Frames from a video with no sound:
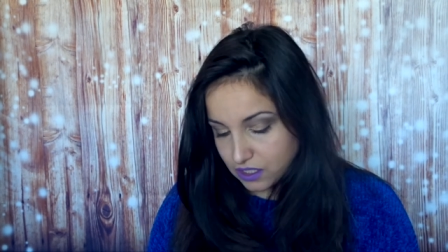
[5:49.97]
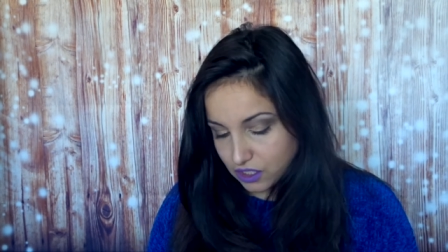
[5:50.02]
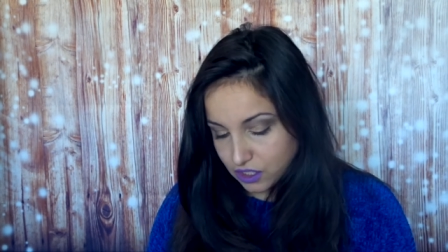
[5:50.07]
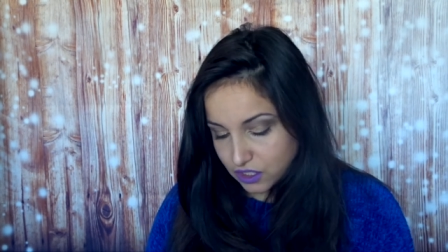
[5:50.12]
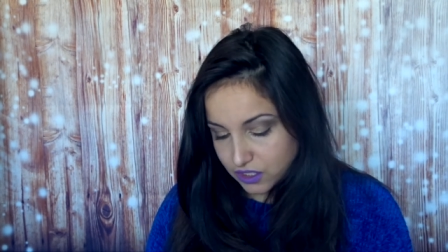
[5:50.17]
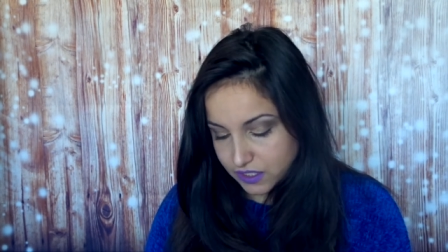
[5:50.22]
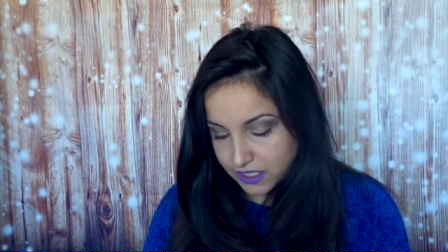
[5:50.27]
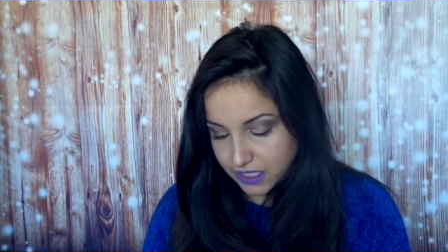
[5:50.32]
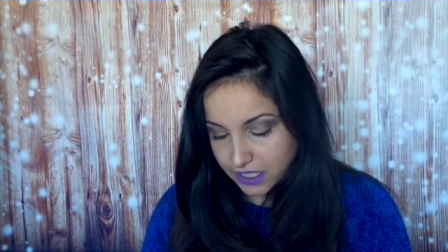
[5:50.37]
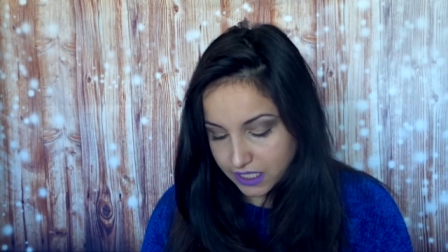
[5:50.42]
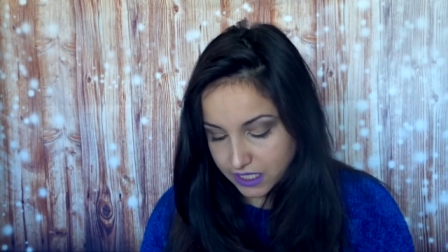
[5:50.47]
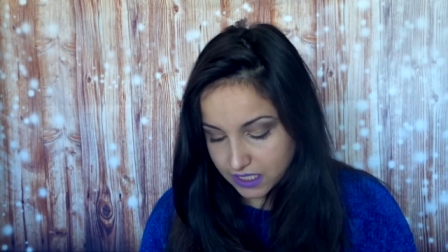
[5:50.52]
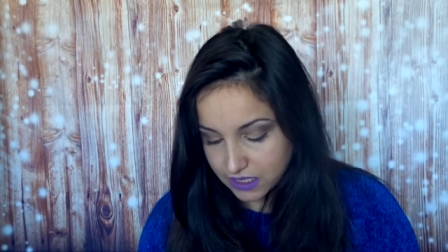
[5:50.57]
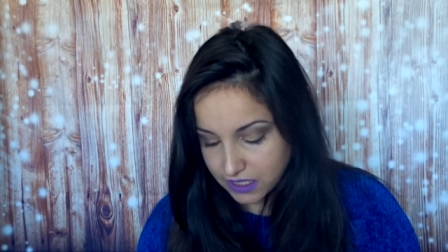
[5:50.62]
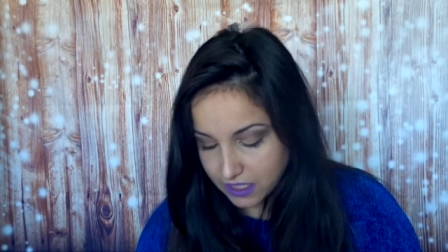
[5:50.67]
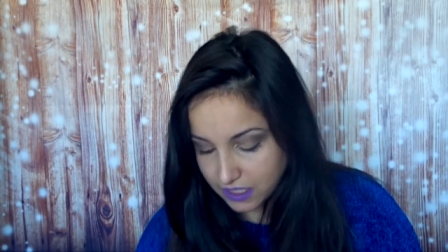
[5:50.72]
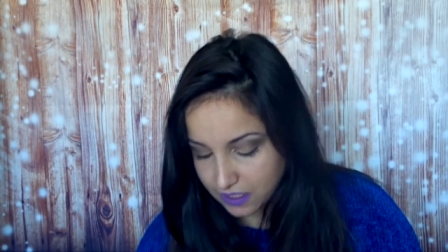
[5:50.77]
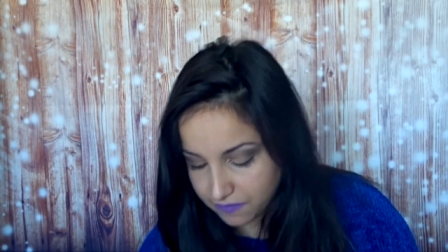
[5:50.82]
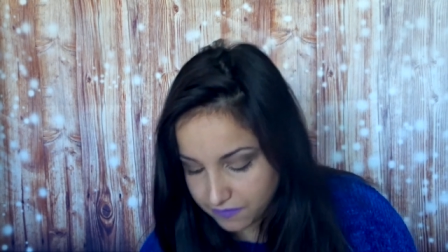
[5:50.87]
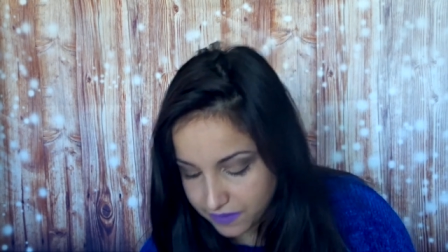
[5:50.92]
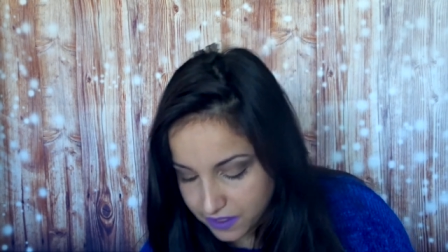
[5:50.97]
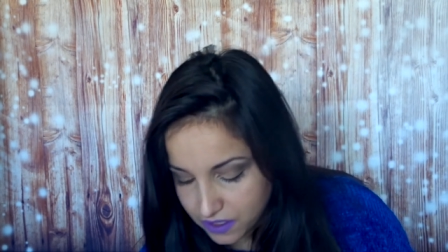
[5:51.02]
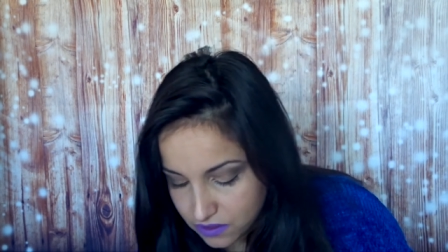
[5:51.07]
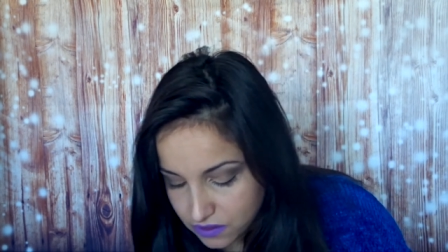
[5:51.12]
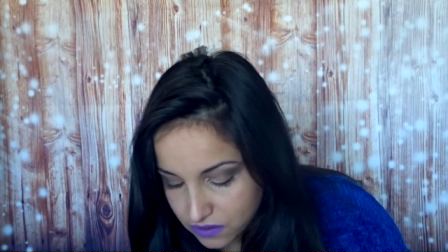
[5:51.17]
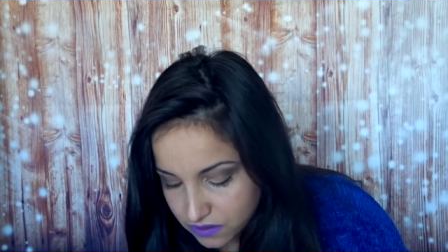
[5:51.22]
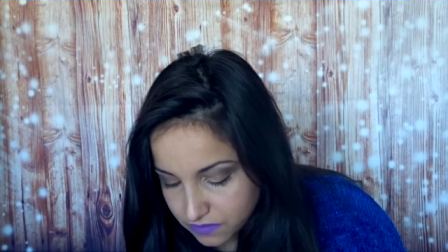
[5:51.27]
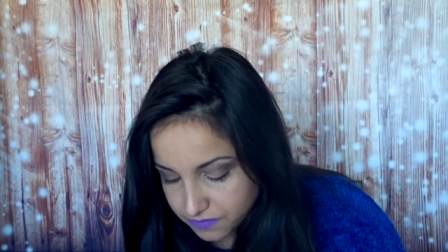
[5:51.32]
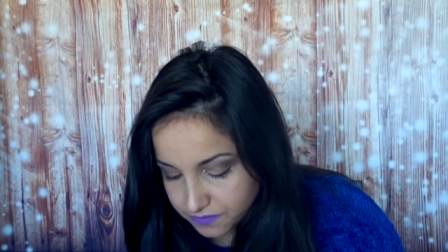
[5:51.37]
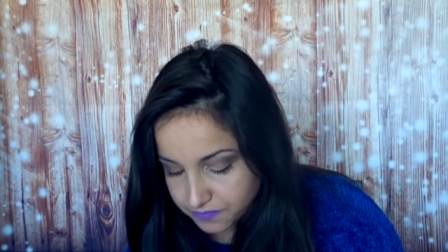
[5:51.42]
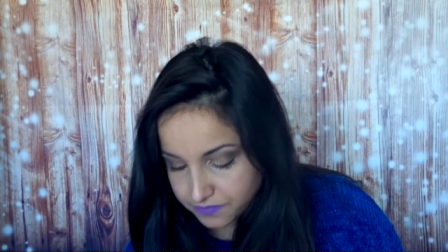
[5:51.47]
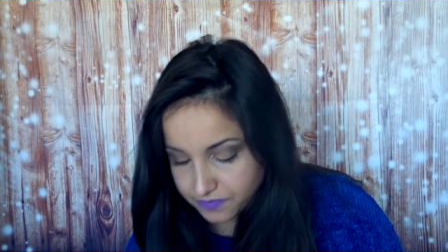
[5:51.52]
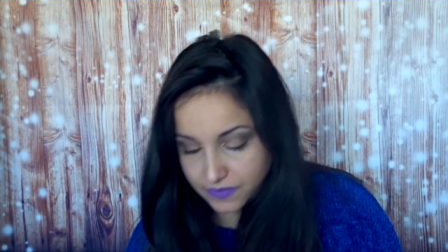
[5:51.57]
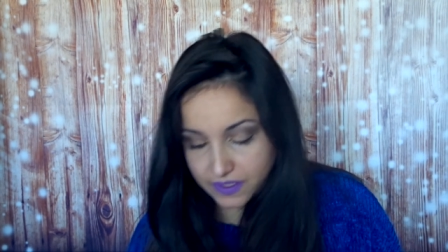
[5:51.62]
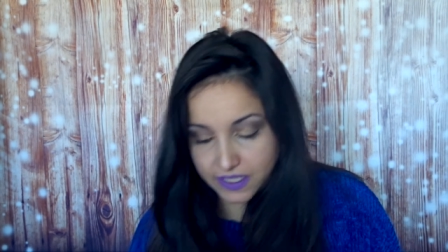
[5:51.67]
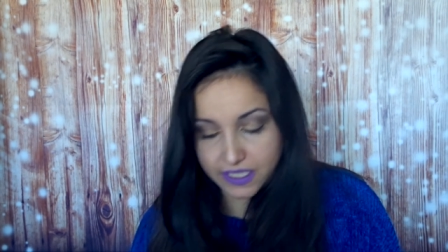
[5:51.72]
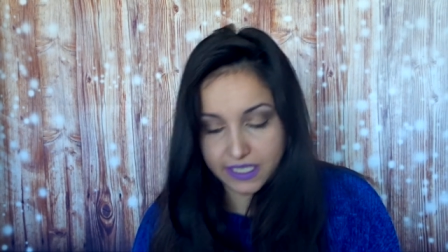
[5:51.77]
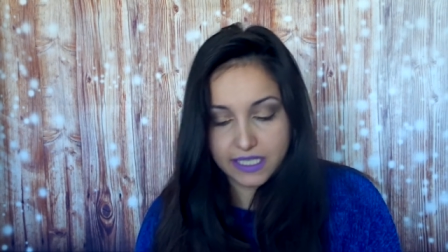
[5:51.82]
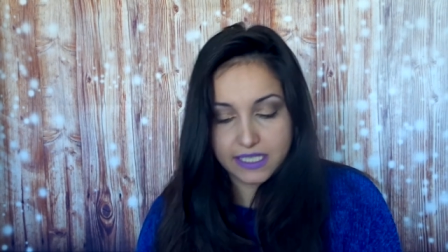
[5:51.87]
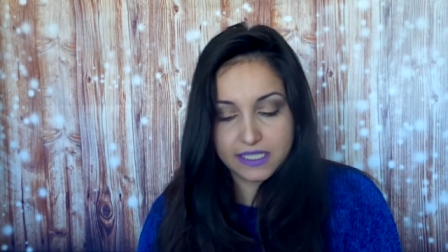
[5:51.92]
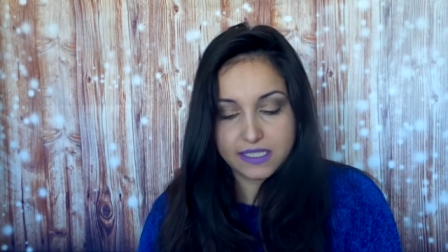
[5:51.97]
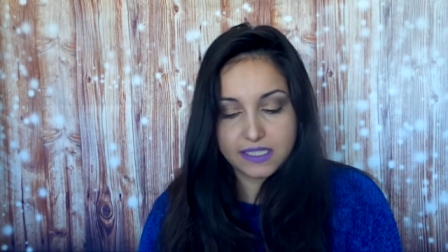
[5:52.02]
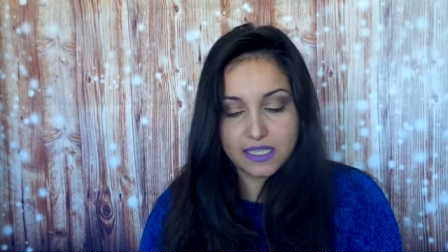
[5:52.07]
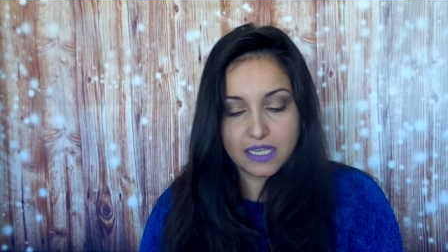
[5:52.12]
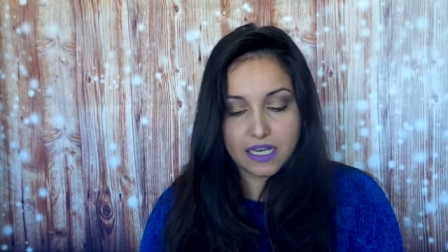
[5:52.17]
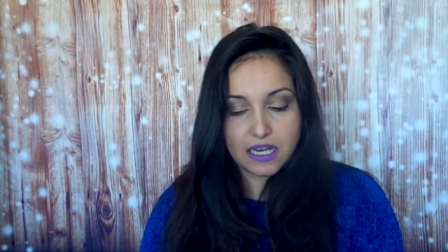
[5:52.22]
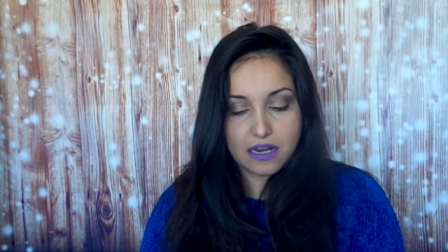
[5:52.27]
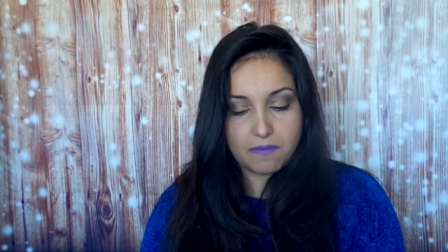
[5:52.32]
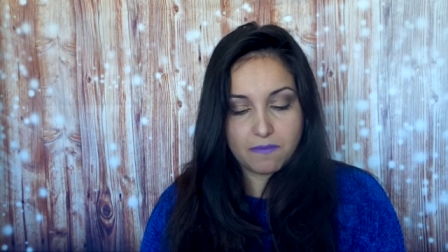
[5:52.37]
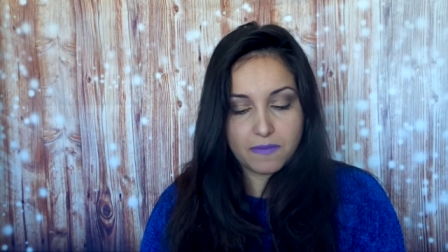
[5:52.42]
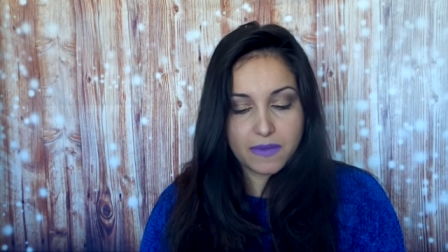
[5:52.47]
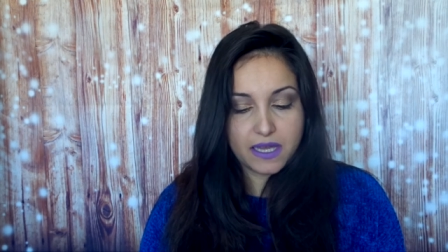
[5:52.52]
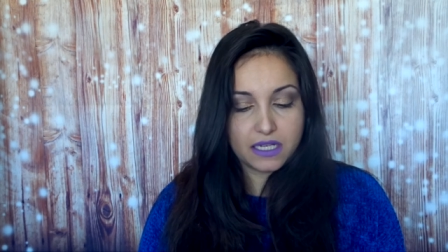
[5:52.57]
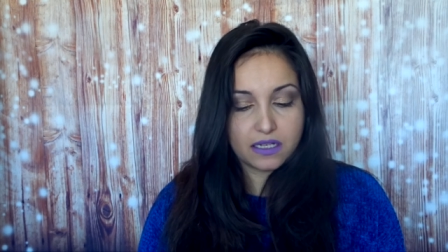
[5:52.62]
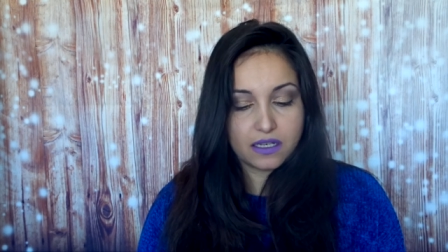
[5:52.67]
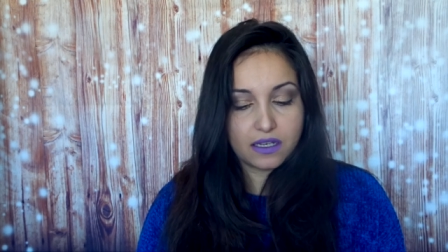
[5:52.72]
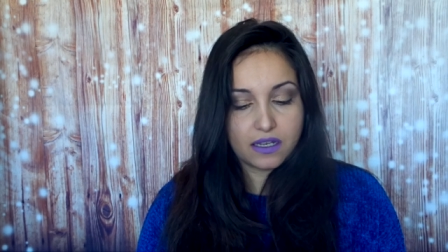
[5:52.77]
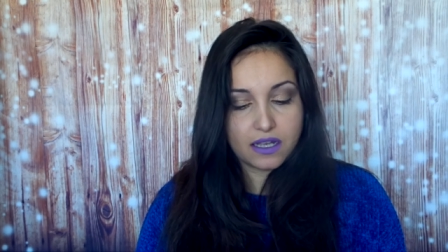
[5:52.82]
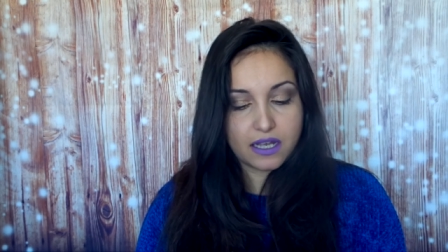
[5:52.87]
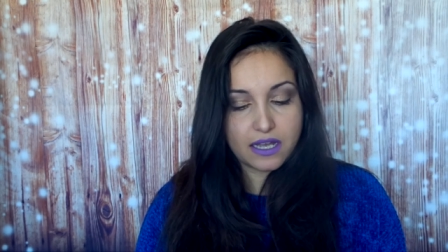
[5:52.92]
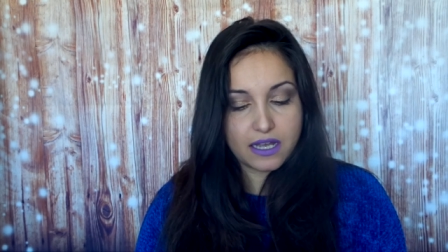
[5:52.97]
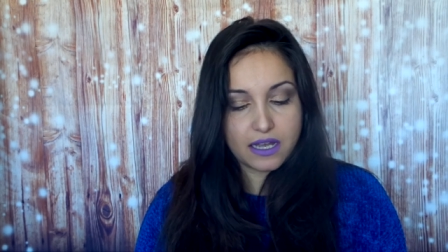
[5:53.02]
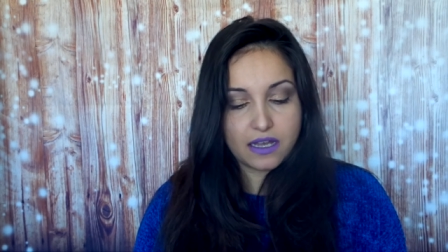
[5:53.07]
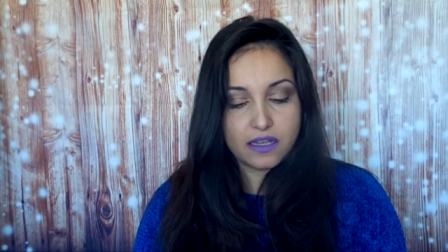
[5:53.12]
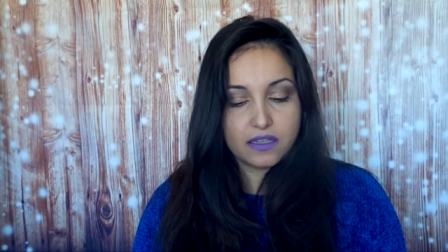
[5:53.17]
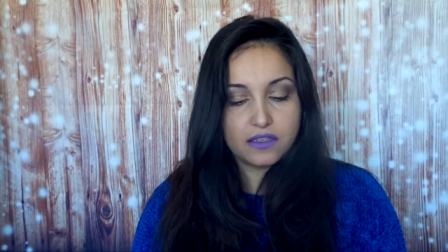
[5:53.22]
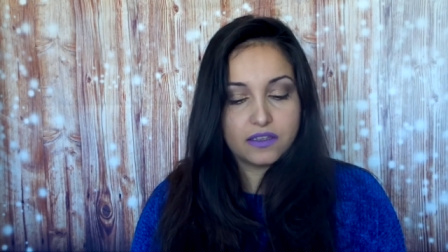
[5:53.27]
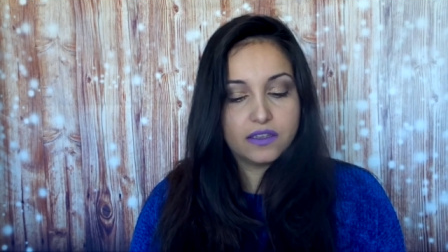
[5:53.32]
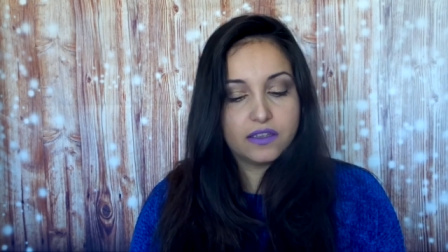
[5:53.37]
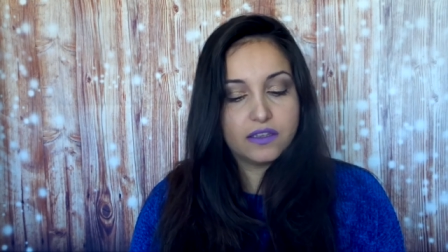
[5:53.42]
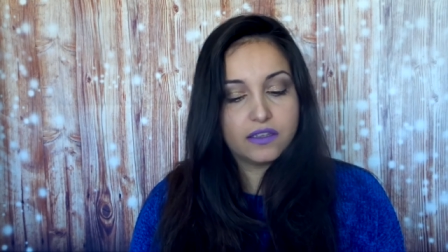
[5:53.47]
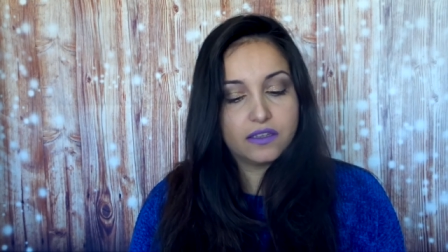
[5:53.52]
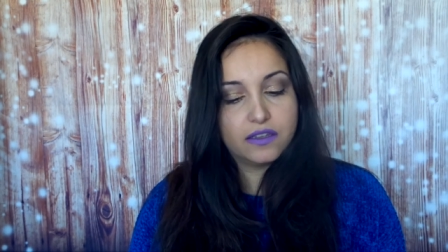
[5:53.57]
Lo siguiente que veo es de la marca